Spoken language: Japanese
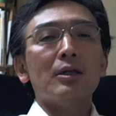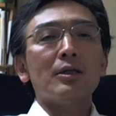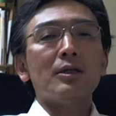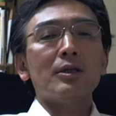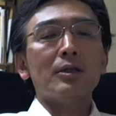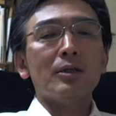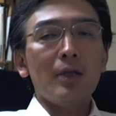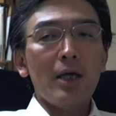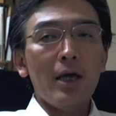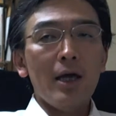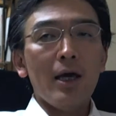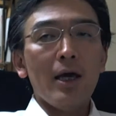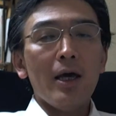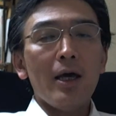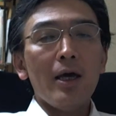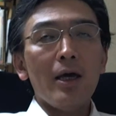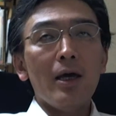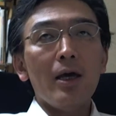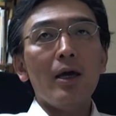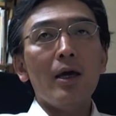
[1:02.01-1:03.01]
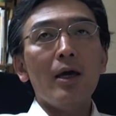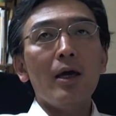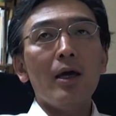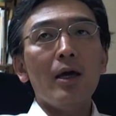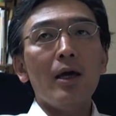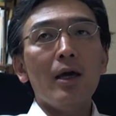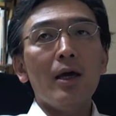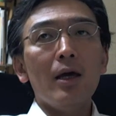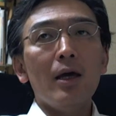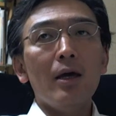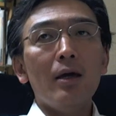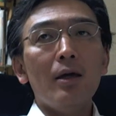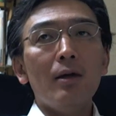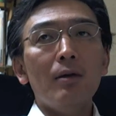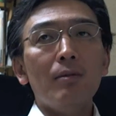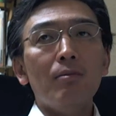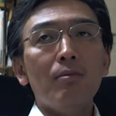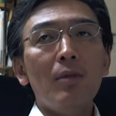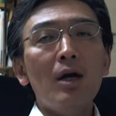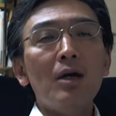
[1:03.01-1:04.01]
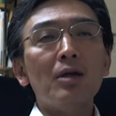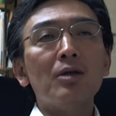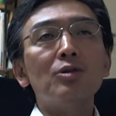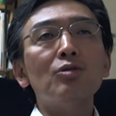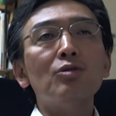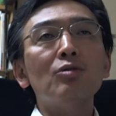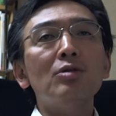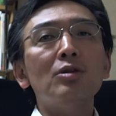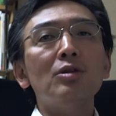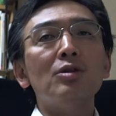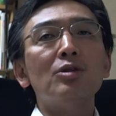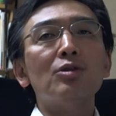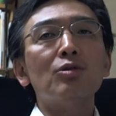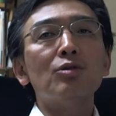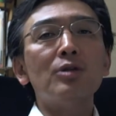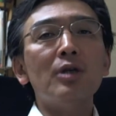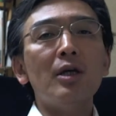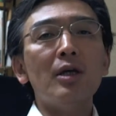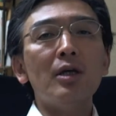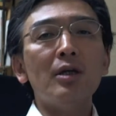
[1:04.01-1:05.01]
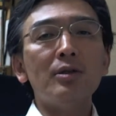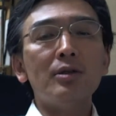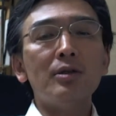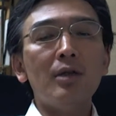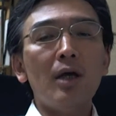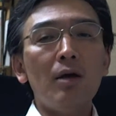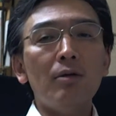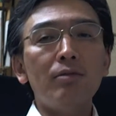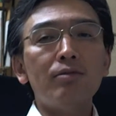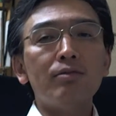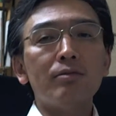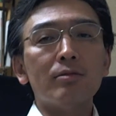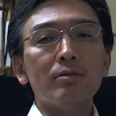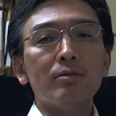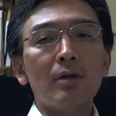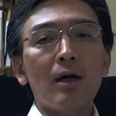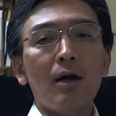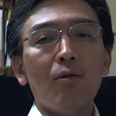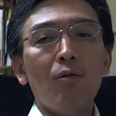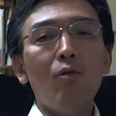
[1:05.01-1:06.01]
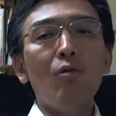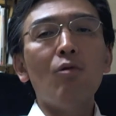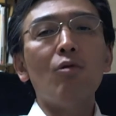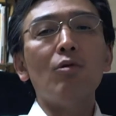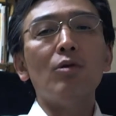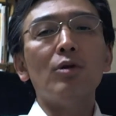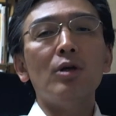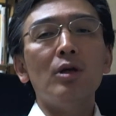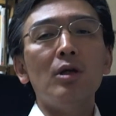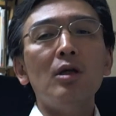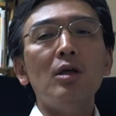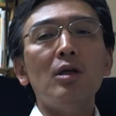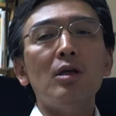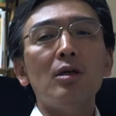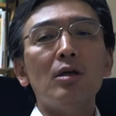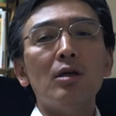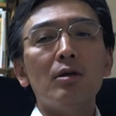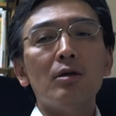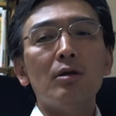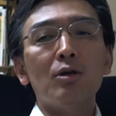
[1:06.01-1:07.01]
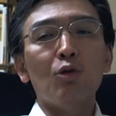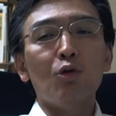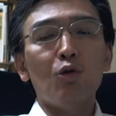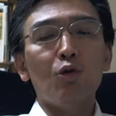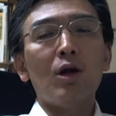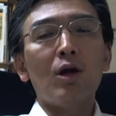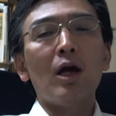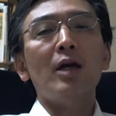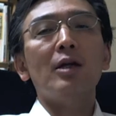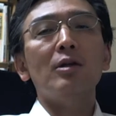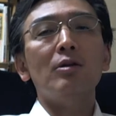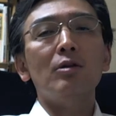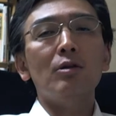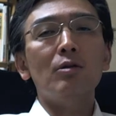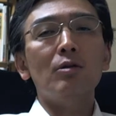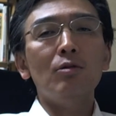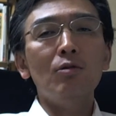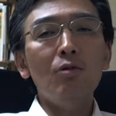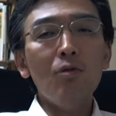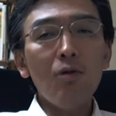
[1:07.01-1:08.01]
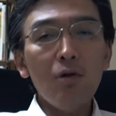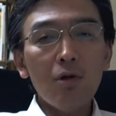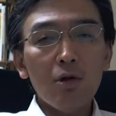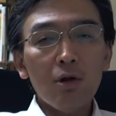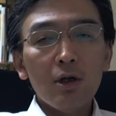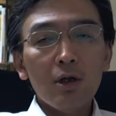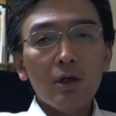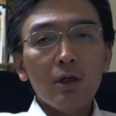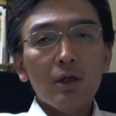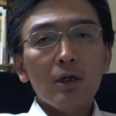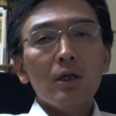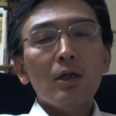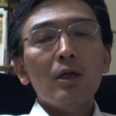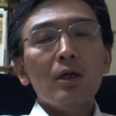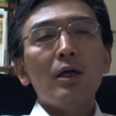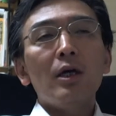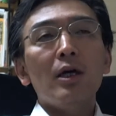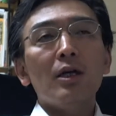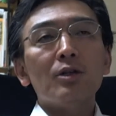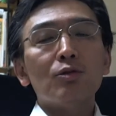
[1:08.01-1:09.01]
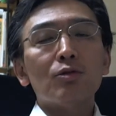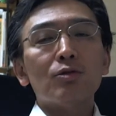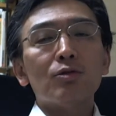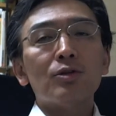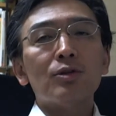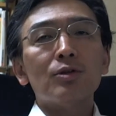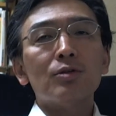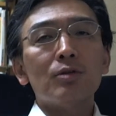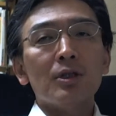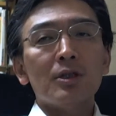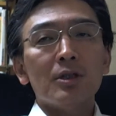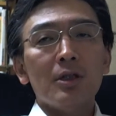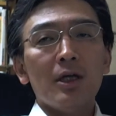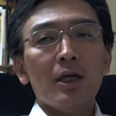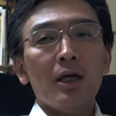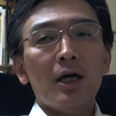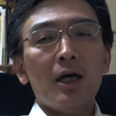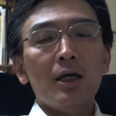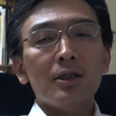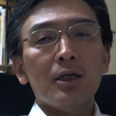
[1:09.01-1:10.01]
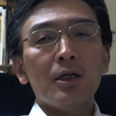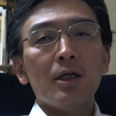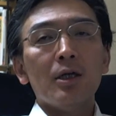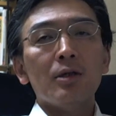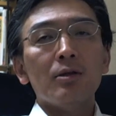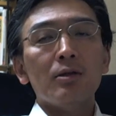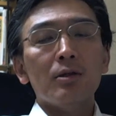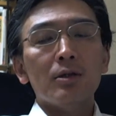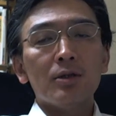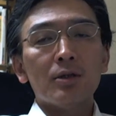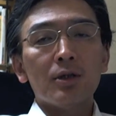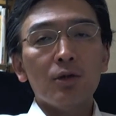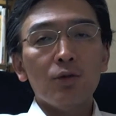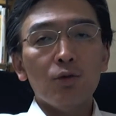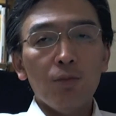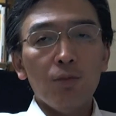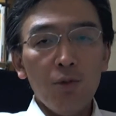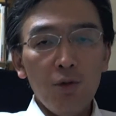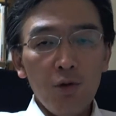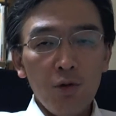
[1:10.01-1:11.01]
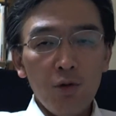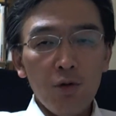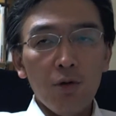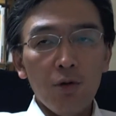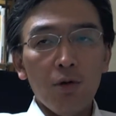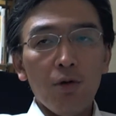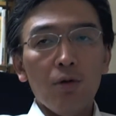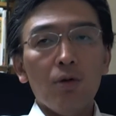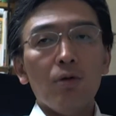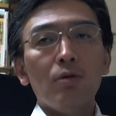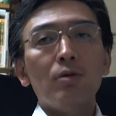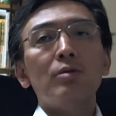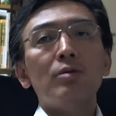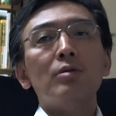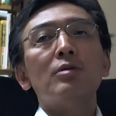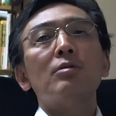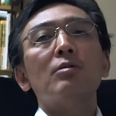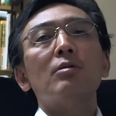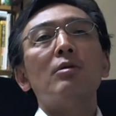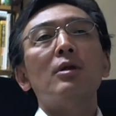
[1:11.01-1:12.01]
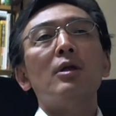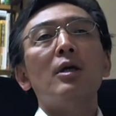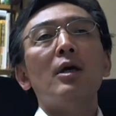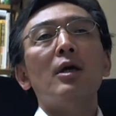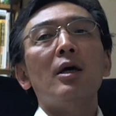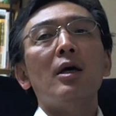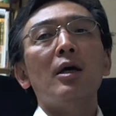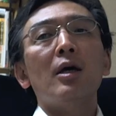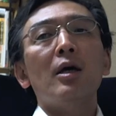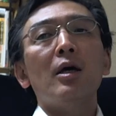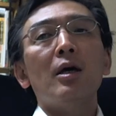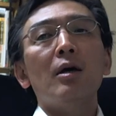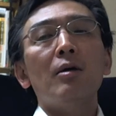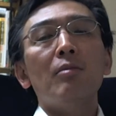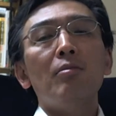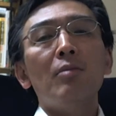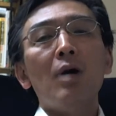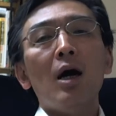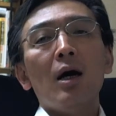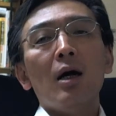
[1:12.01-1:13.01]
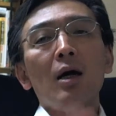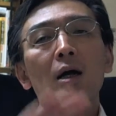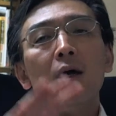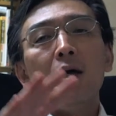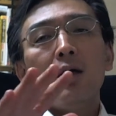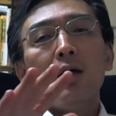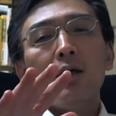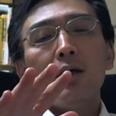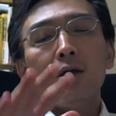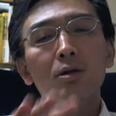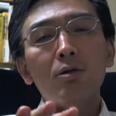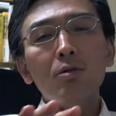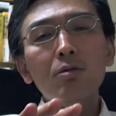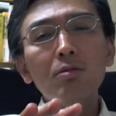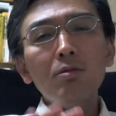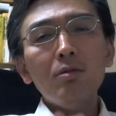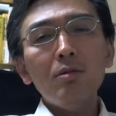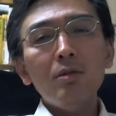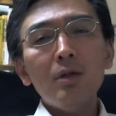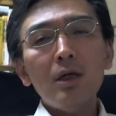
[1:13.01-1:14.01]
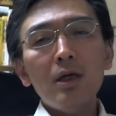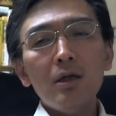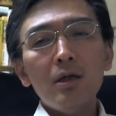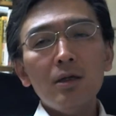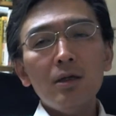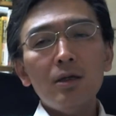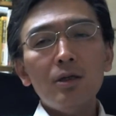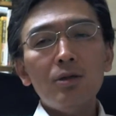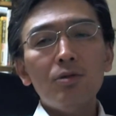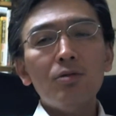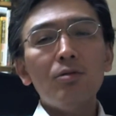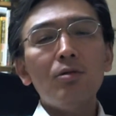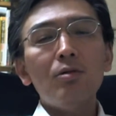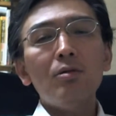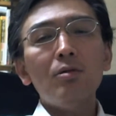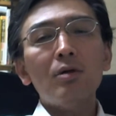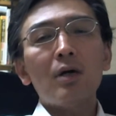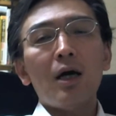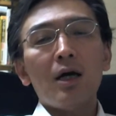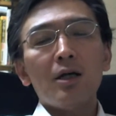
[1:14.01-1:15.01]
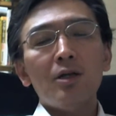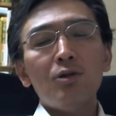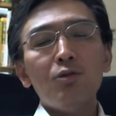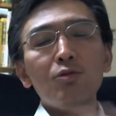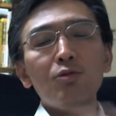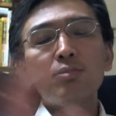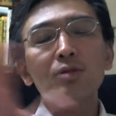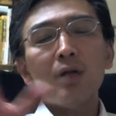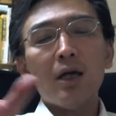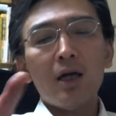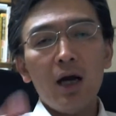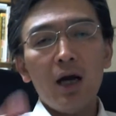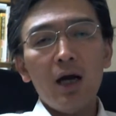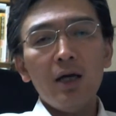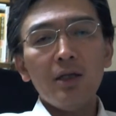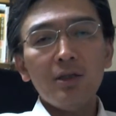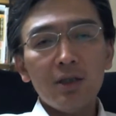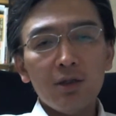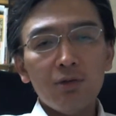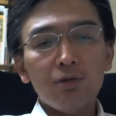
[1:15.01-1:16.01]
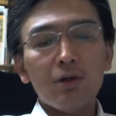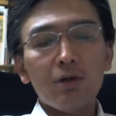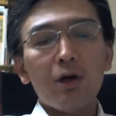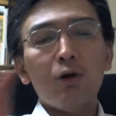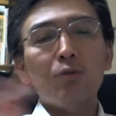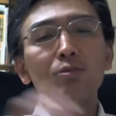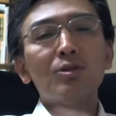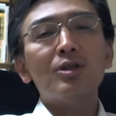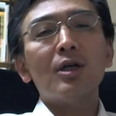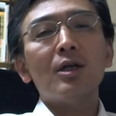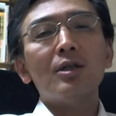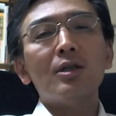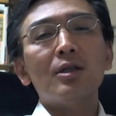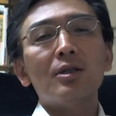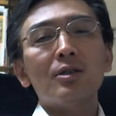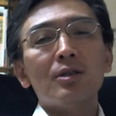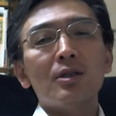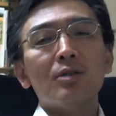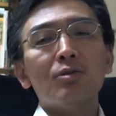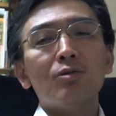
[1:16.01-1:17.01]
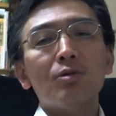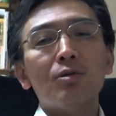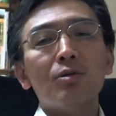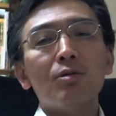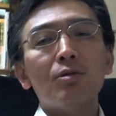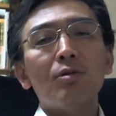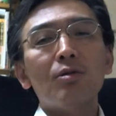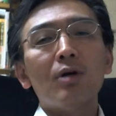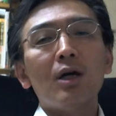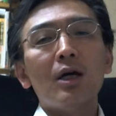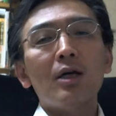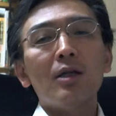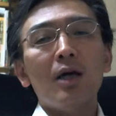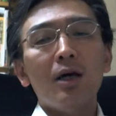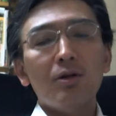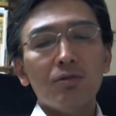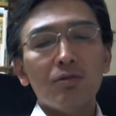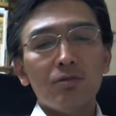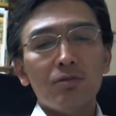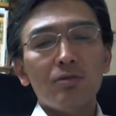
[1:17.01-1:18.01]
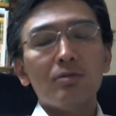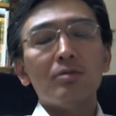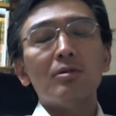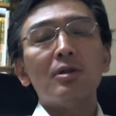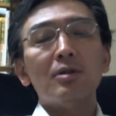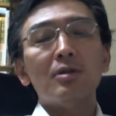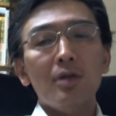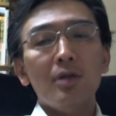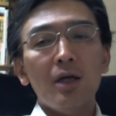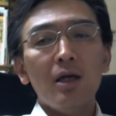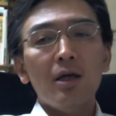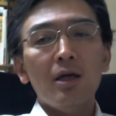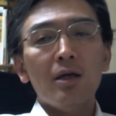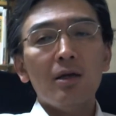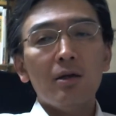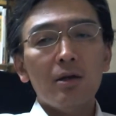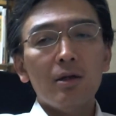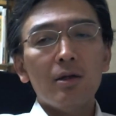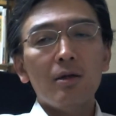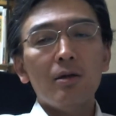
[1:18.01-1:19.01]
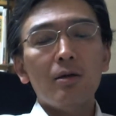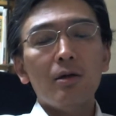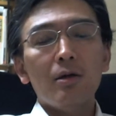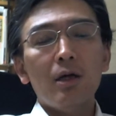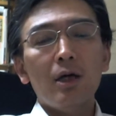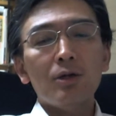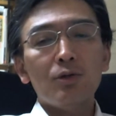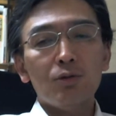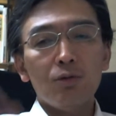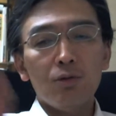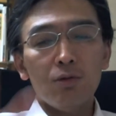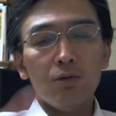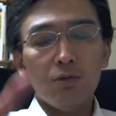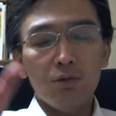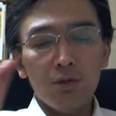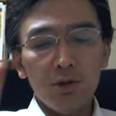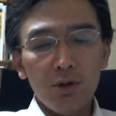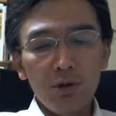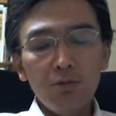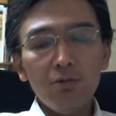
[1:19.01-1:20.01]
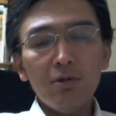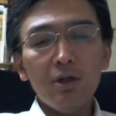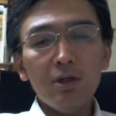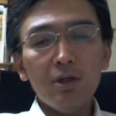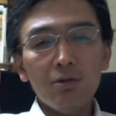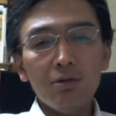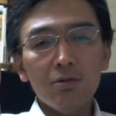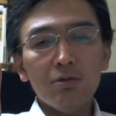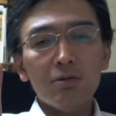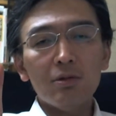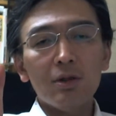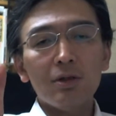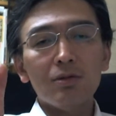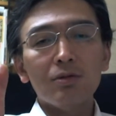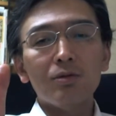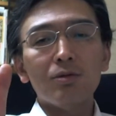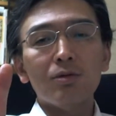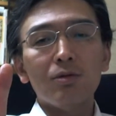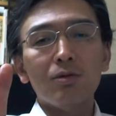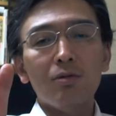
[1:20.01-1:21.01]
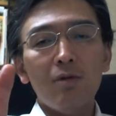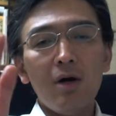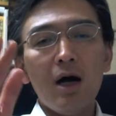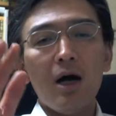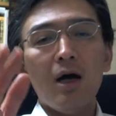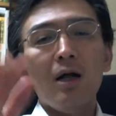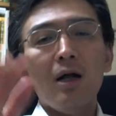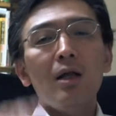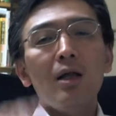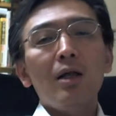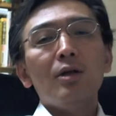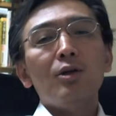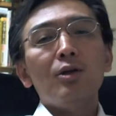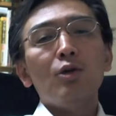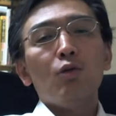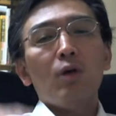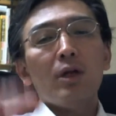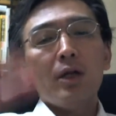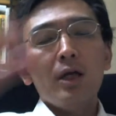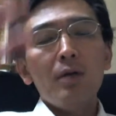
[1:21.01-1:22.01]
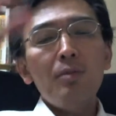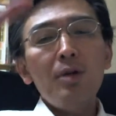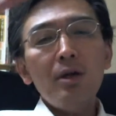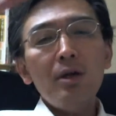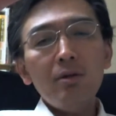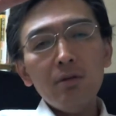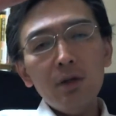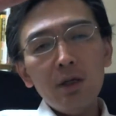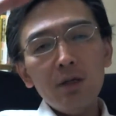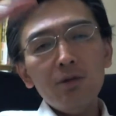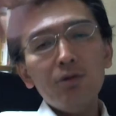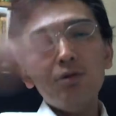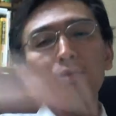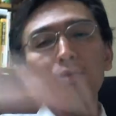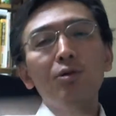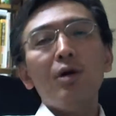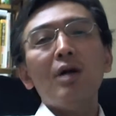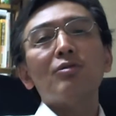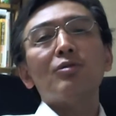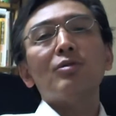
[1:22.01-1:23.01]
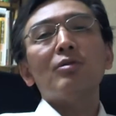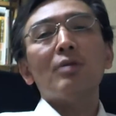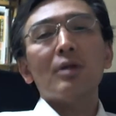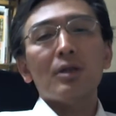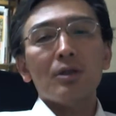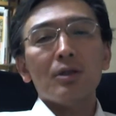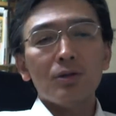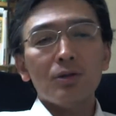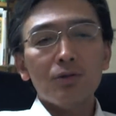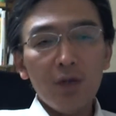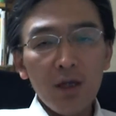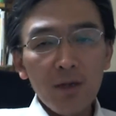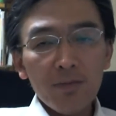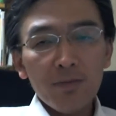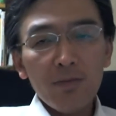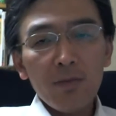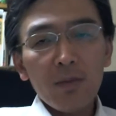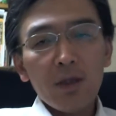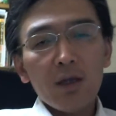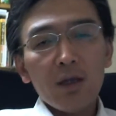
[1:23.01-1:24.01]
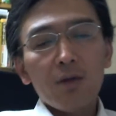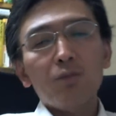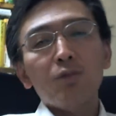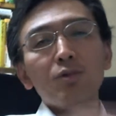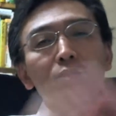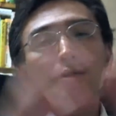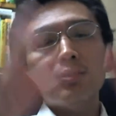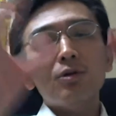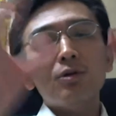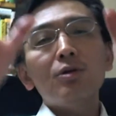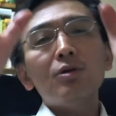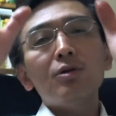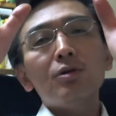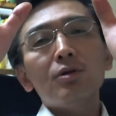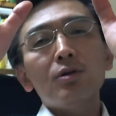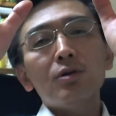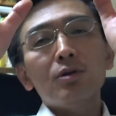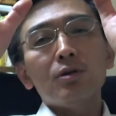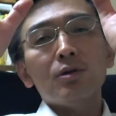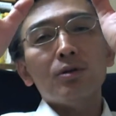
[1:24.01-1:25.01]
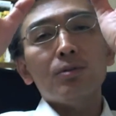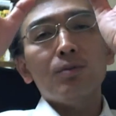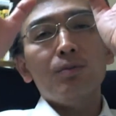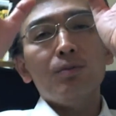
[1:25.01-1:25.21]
ですね、えー、まあ非常に女性スタッフが多い業界の、えー、属するですね、会社なんですけども、それで、まあ、いろんな人が、人っていうか会社とかお店がですね、その業界にあるっていうんですね。あその、いろんな人っていうのは、要はレベルがいろいろあるっていうわけですよね。ものすごく